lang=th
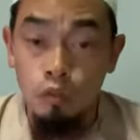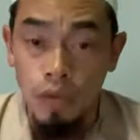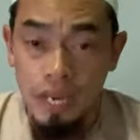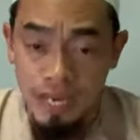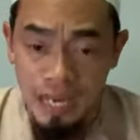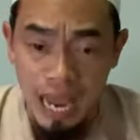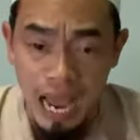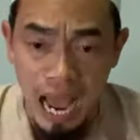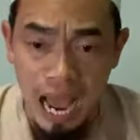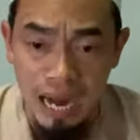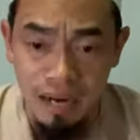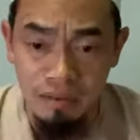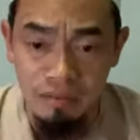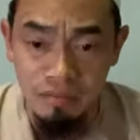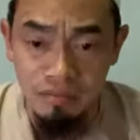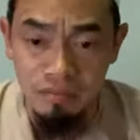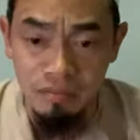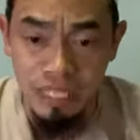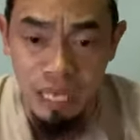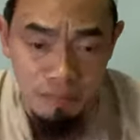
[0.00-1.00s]
วิญญาณ
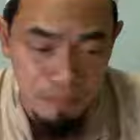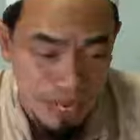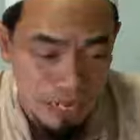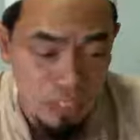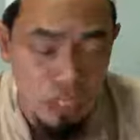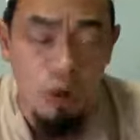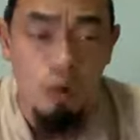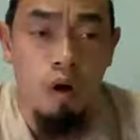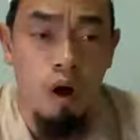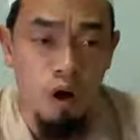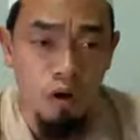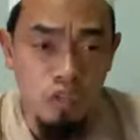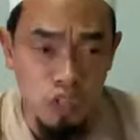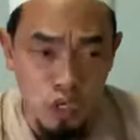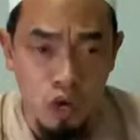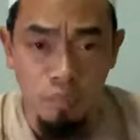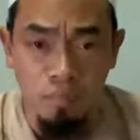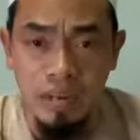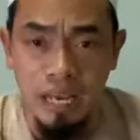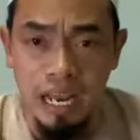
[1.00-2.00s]
ที่เป็นเจ้าของ
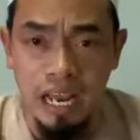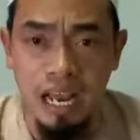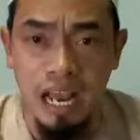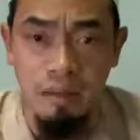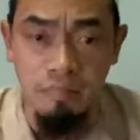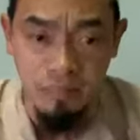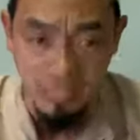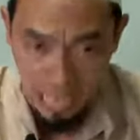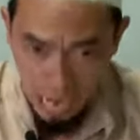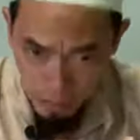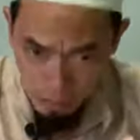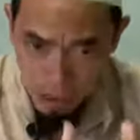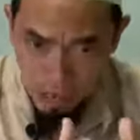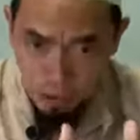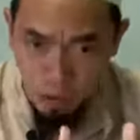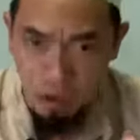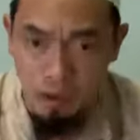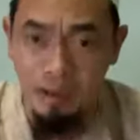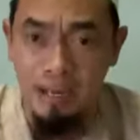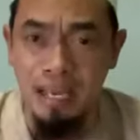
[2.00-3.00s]
ศพเนี่ยนะครับถ้าเป็น
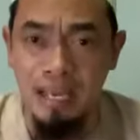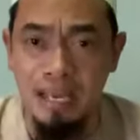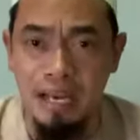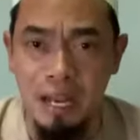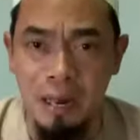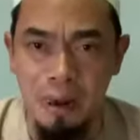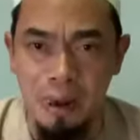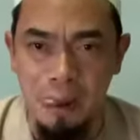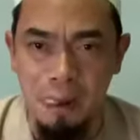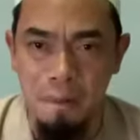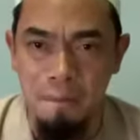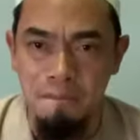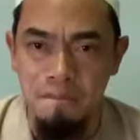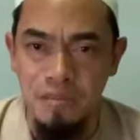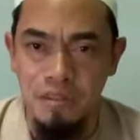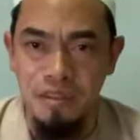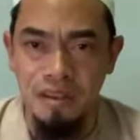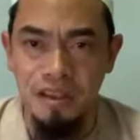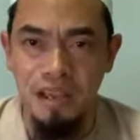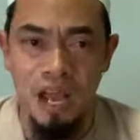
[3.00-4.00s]
คนดีเนี่ย
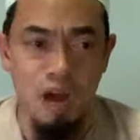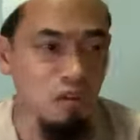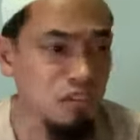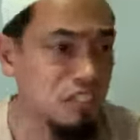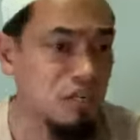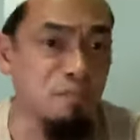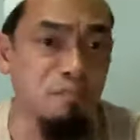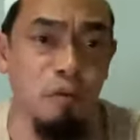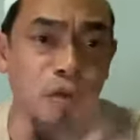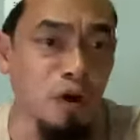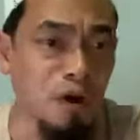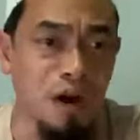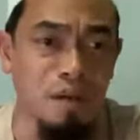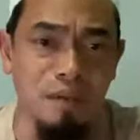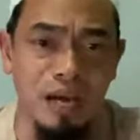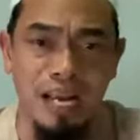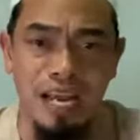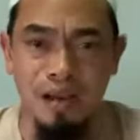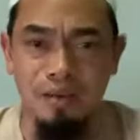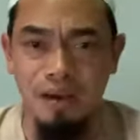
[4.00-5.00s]
เขาจะพูดออก
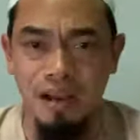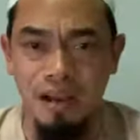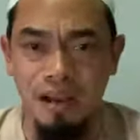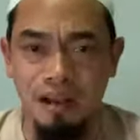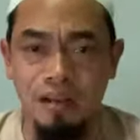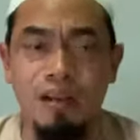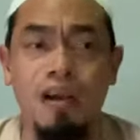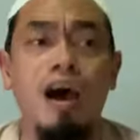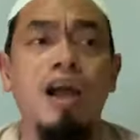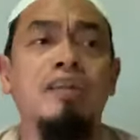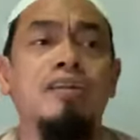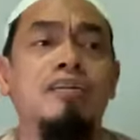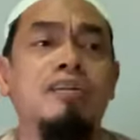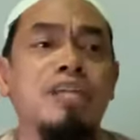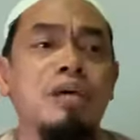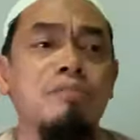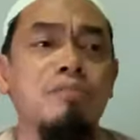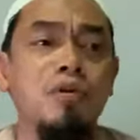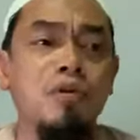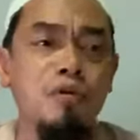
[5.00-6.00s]
มาเลยว่ากัด
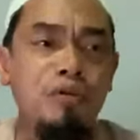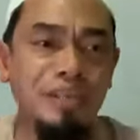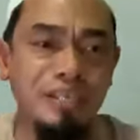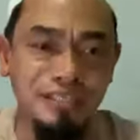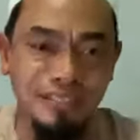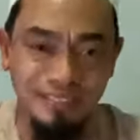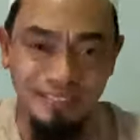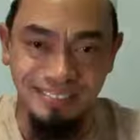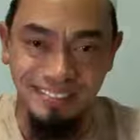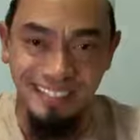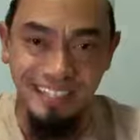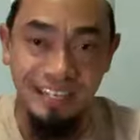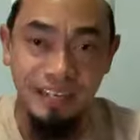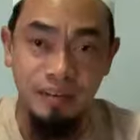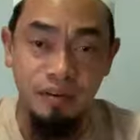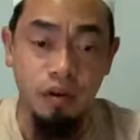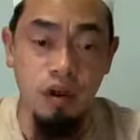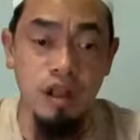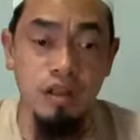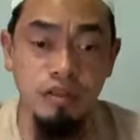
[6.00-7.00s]
ดิมูนี
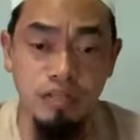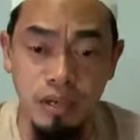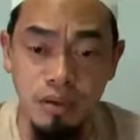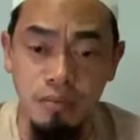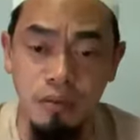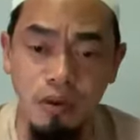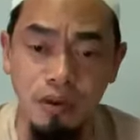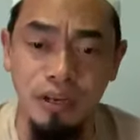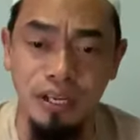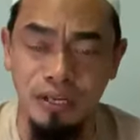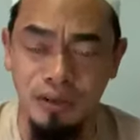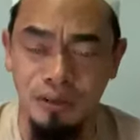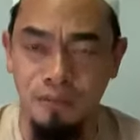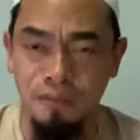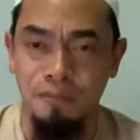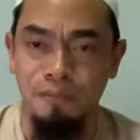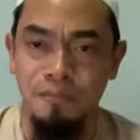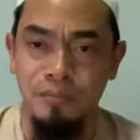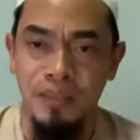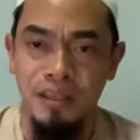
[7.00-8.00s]
กัดดิมูนี
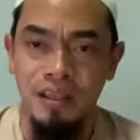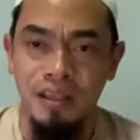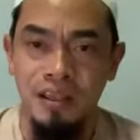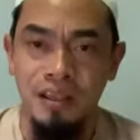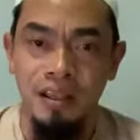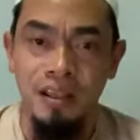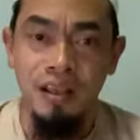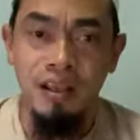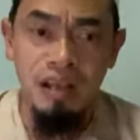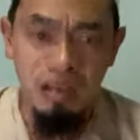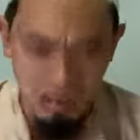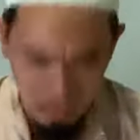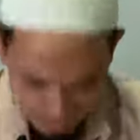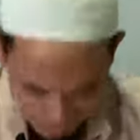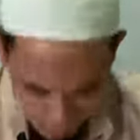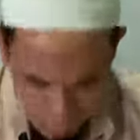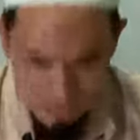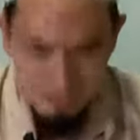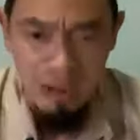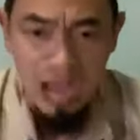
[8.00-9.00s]

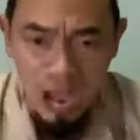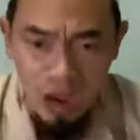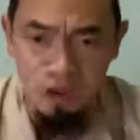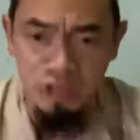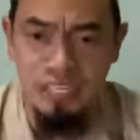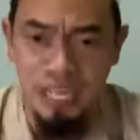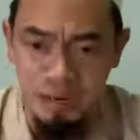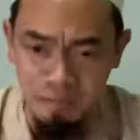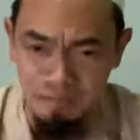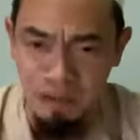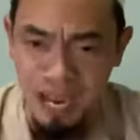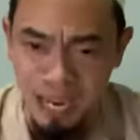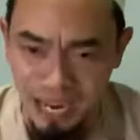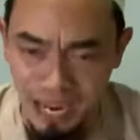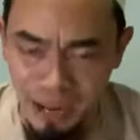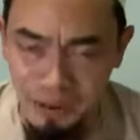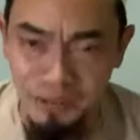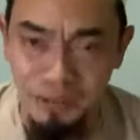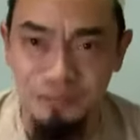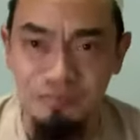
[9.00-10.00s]
รีบเอาฉันไป
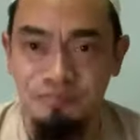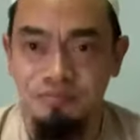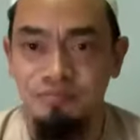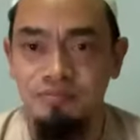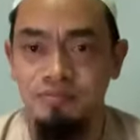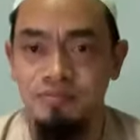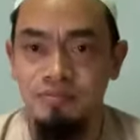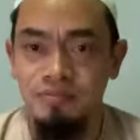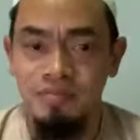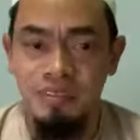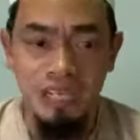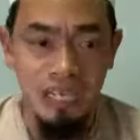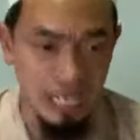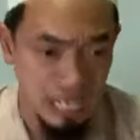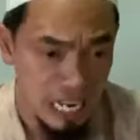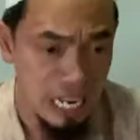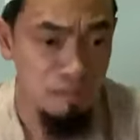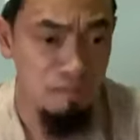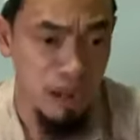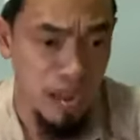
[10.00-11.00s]
แล้ว
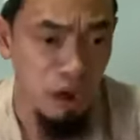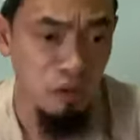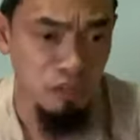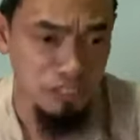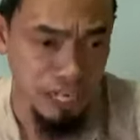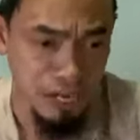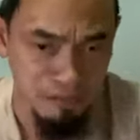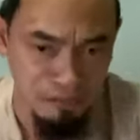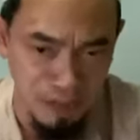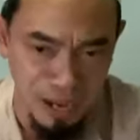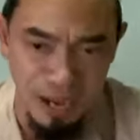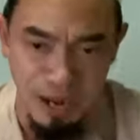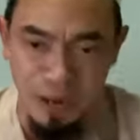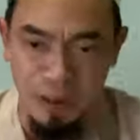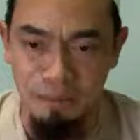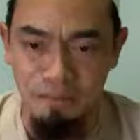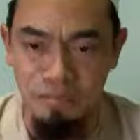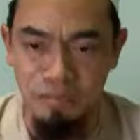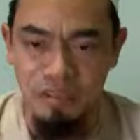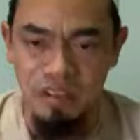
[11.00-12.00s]
รีบเอาฉันไป
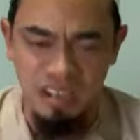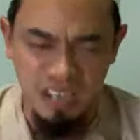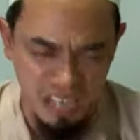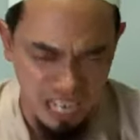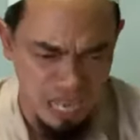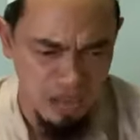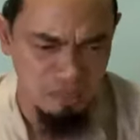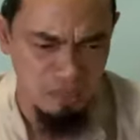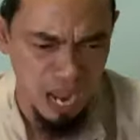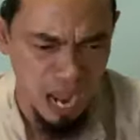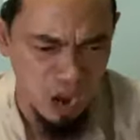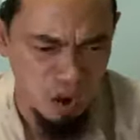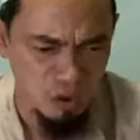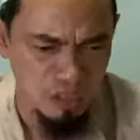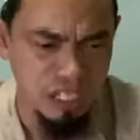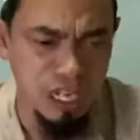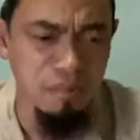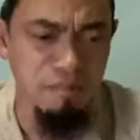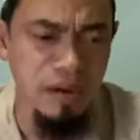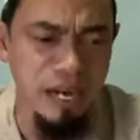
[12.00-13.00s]
รีบเอา
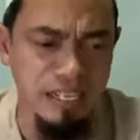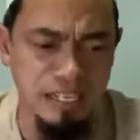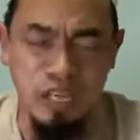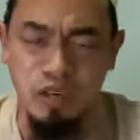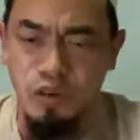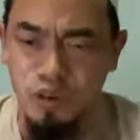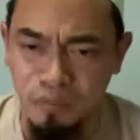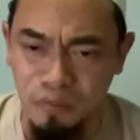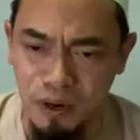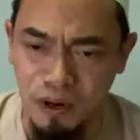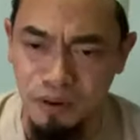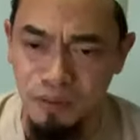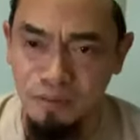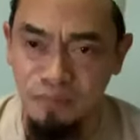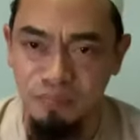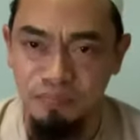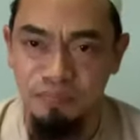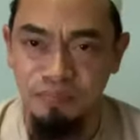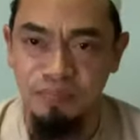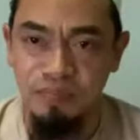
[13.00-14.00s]
ฉันไปที่กุโบร์
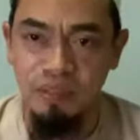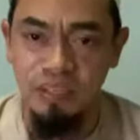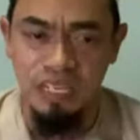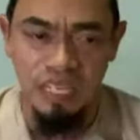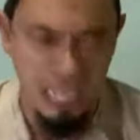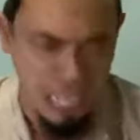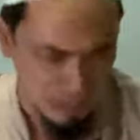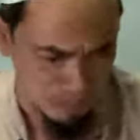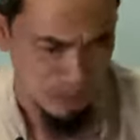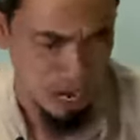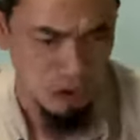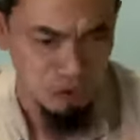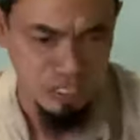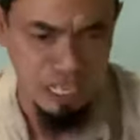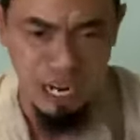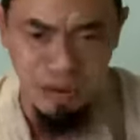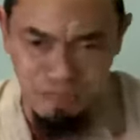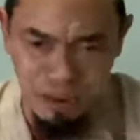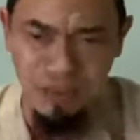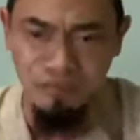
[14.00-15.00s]
รีบเอา
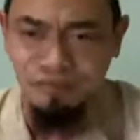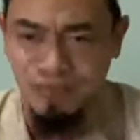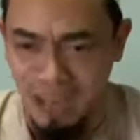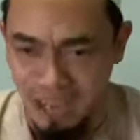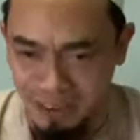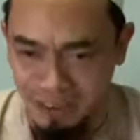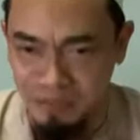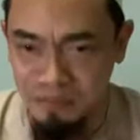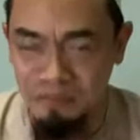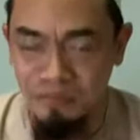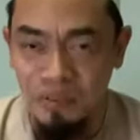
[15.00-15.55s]
ฉันไปฝัง